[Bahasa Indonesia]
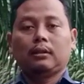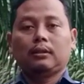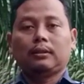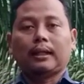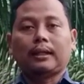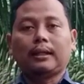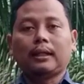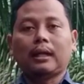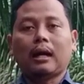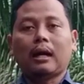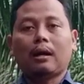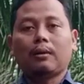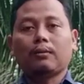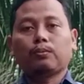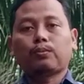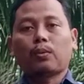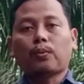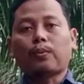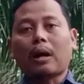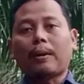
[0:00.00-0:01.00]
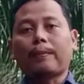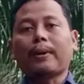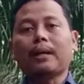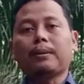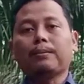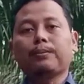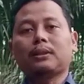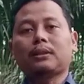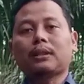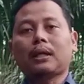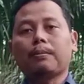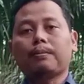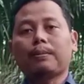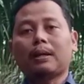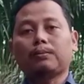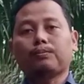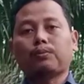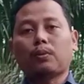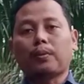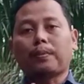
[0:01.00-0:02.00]
Jadi pupuk apa yang bisa
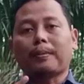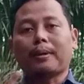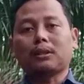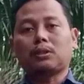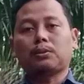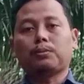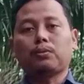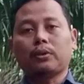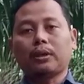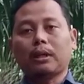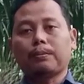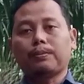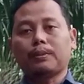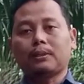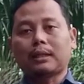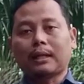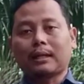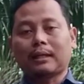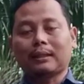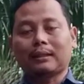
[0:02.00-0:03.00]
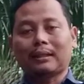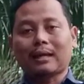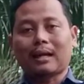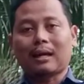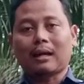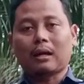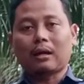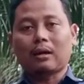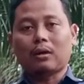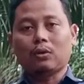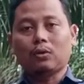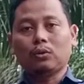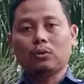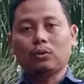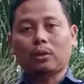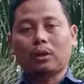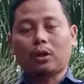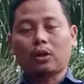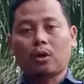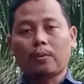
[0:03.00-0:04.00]
pupuk majemuk yang bisa kita
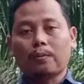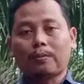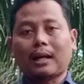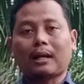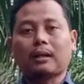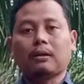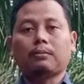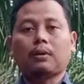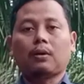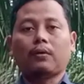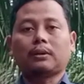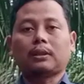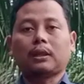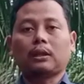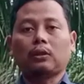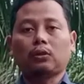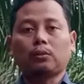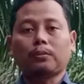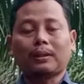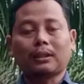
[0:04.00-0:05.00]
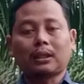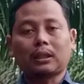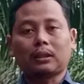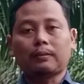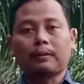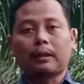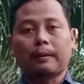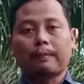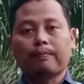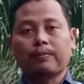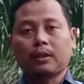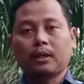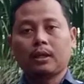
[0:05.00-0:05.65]
untuk rekomkan bahwasanya untuk masa TBM?